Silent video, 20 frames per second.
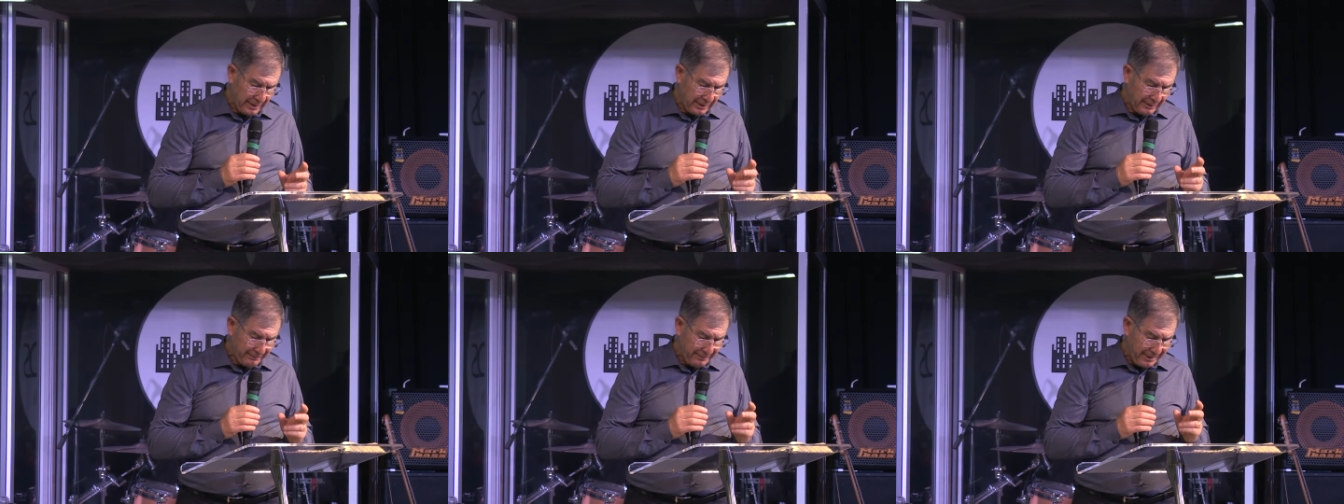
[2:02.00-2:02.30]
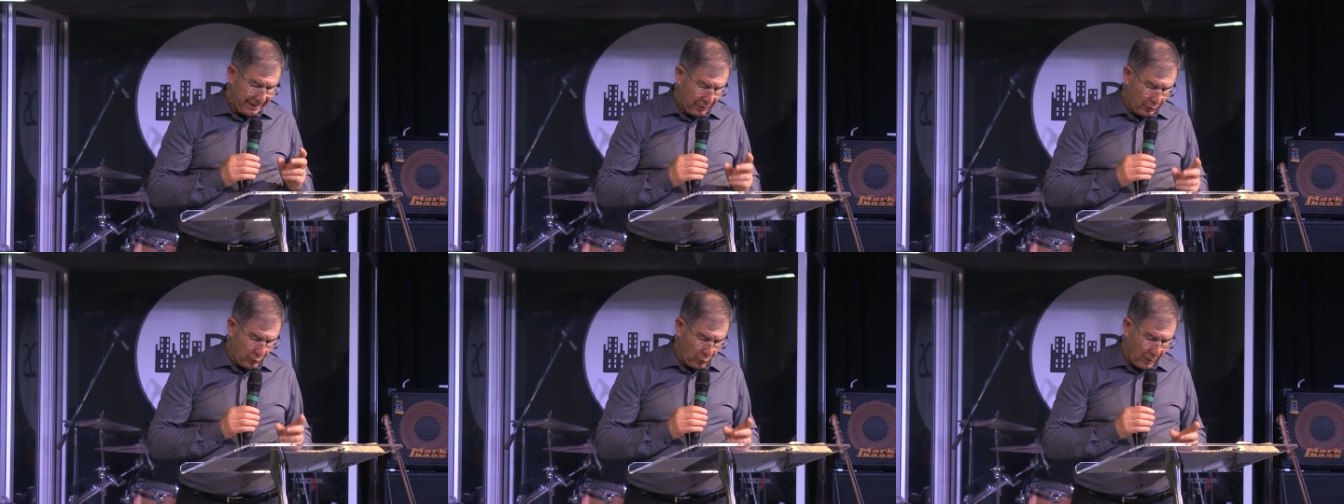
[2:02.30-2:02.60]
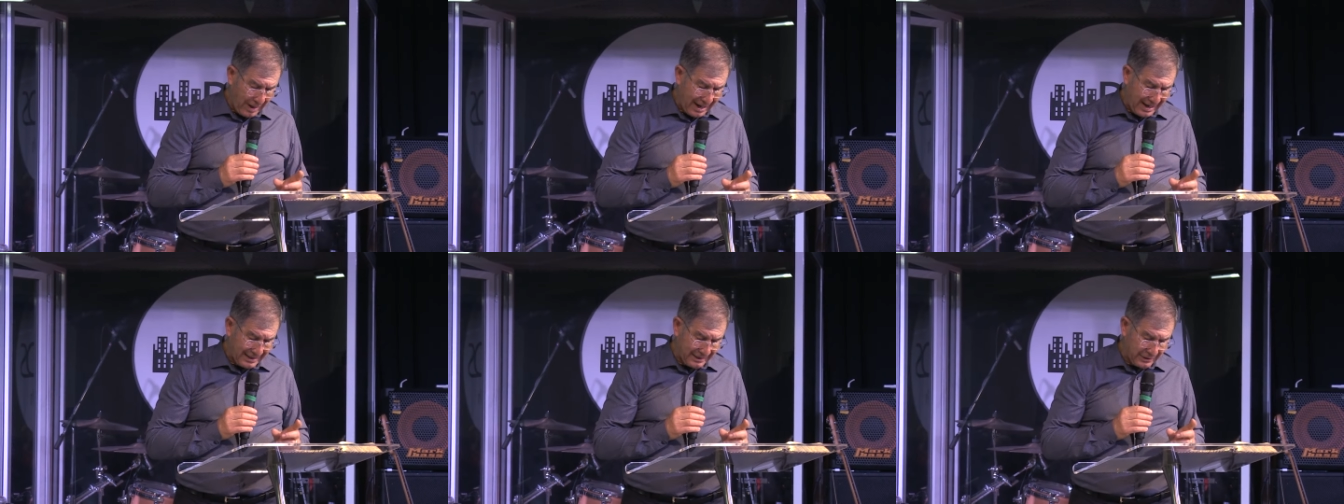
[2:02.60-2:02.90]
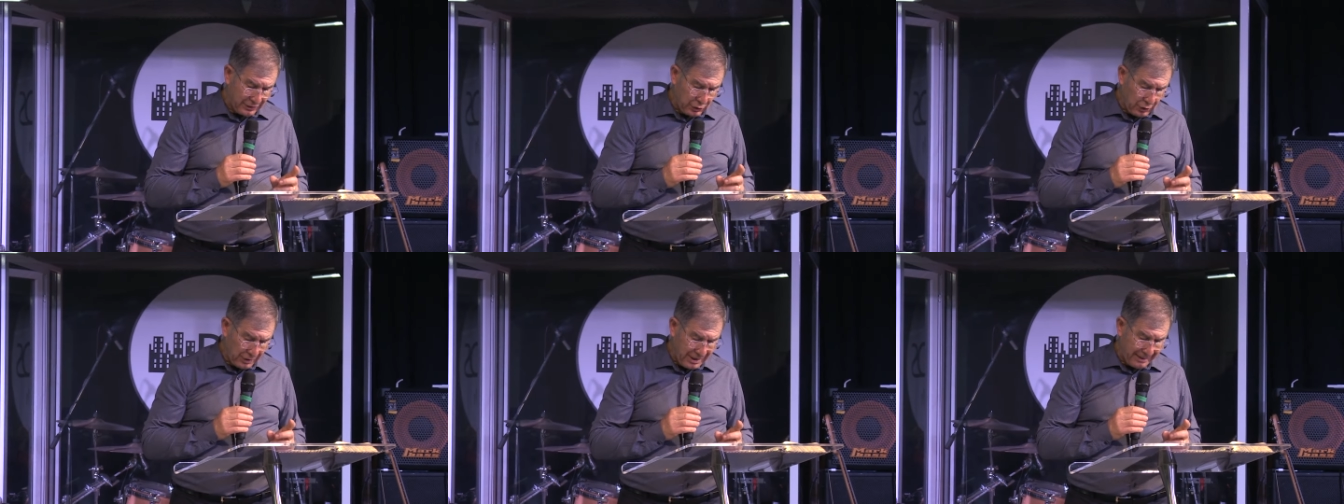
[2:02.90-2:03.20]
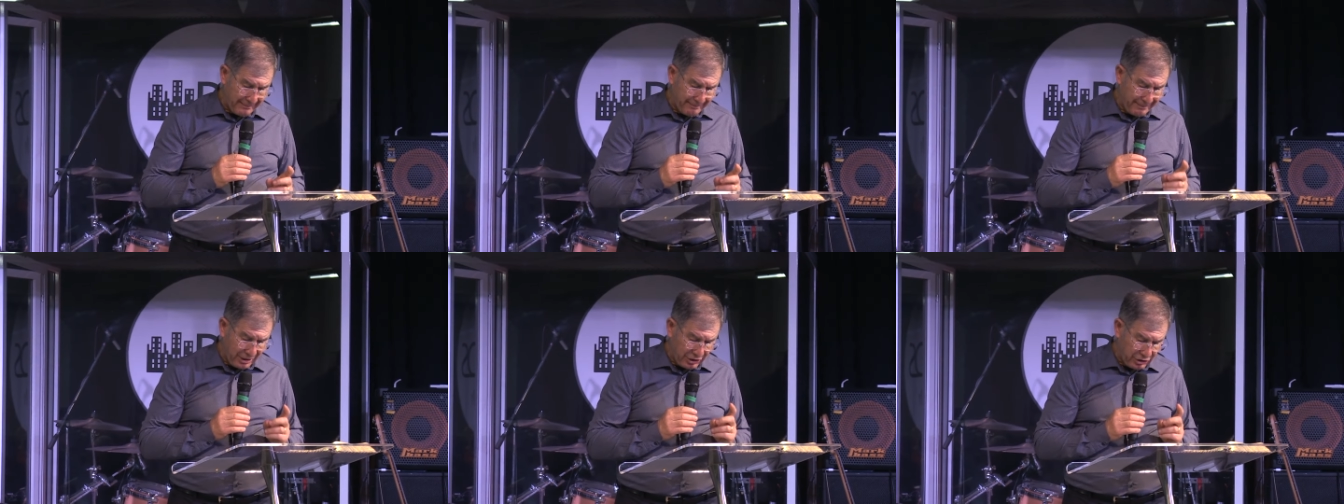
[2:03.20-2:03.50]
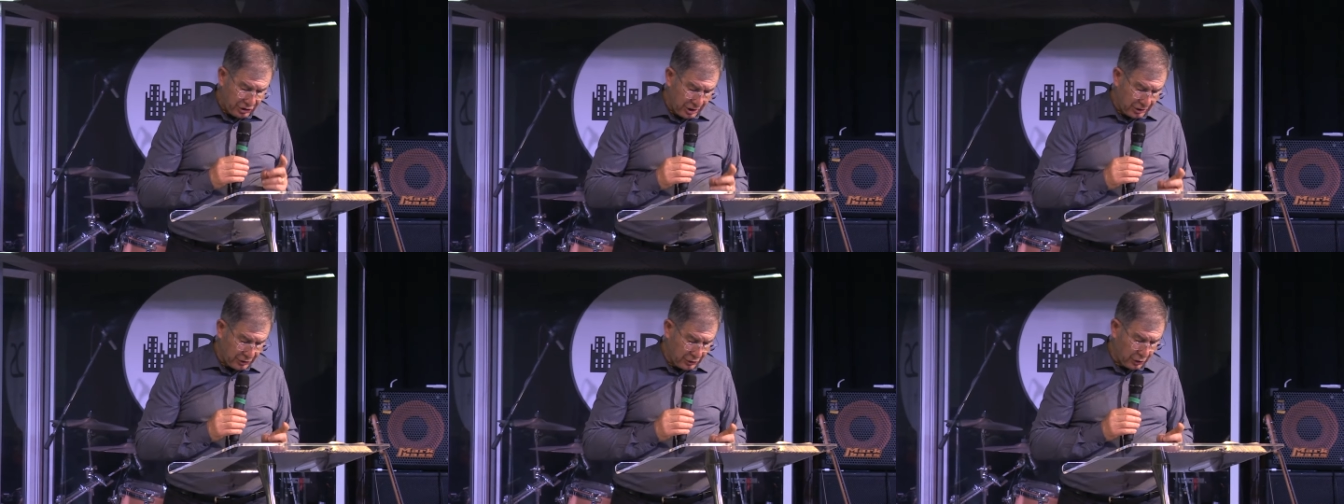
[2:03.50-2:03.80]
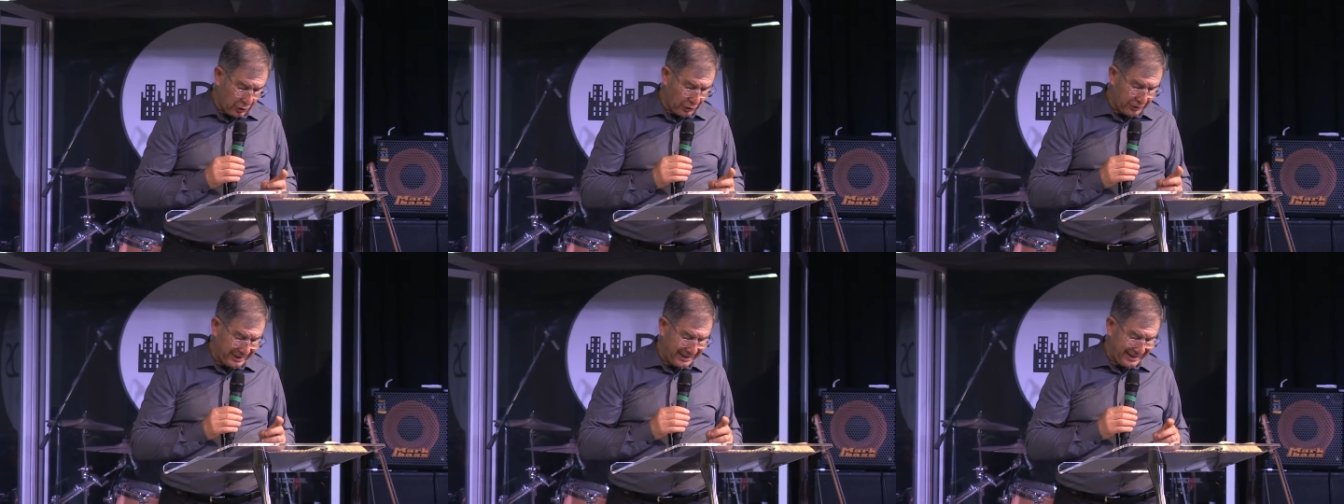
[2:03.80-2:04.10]
per il quale sono
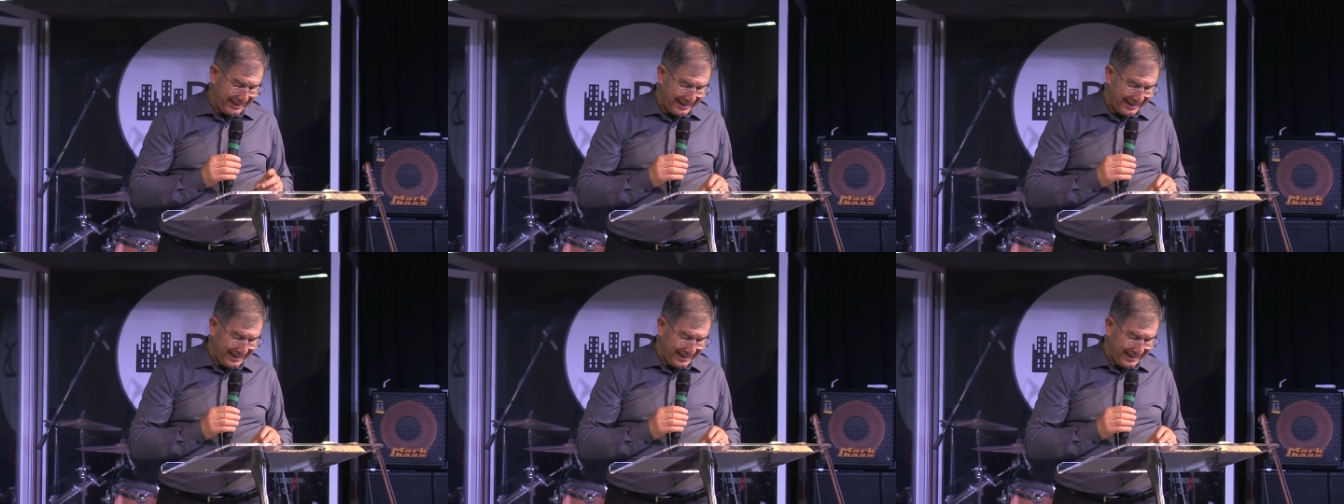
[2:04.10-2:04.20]
ambasciatore